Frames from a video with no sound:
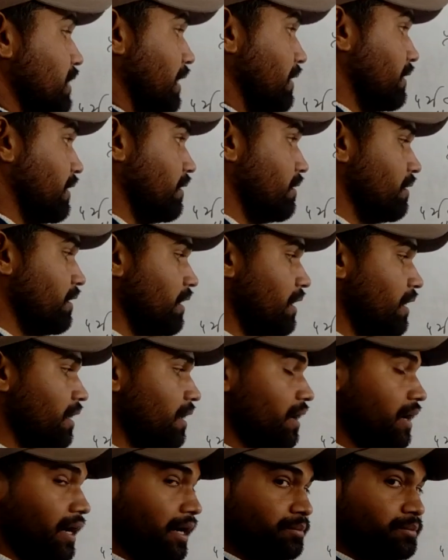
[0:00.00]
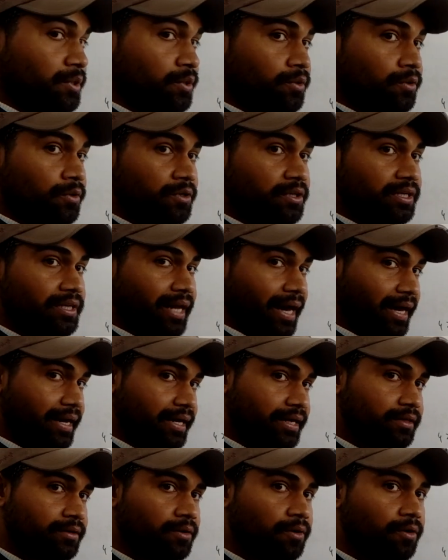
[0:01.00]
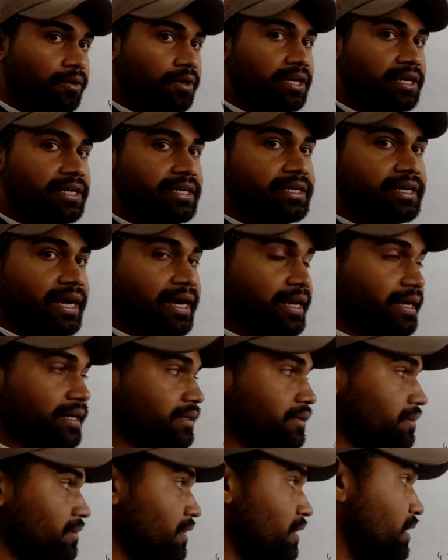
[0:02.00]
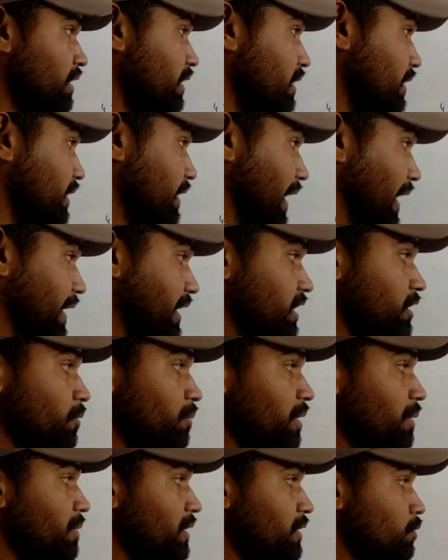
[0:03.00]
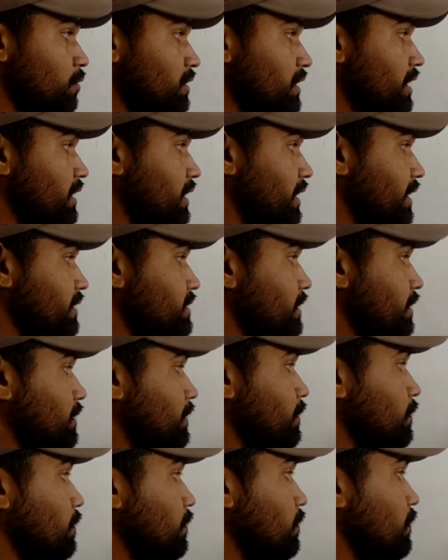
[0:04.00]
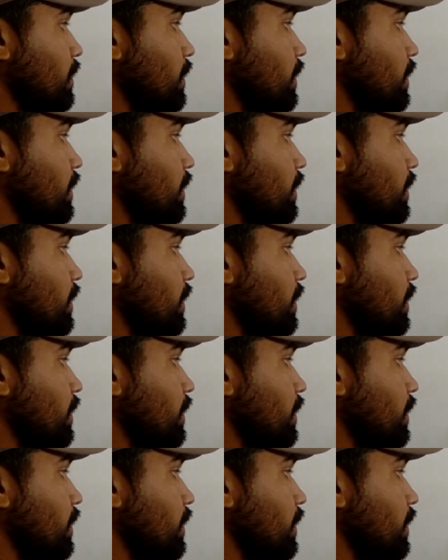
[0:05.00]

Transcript: ज्यादा अब देखो डायरेक्ट और इनडायरेक्ट डायरेक्ट वे में तो यही कह सकते हो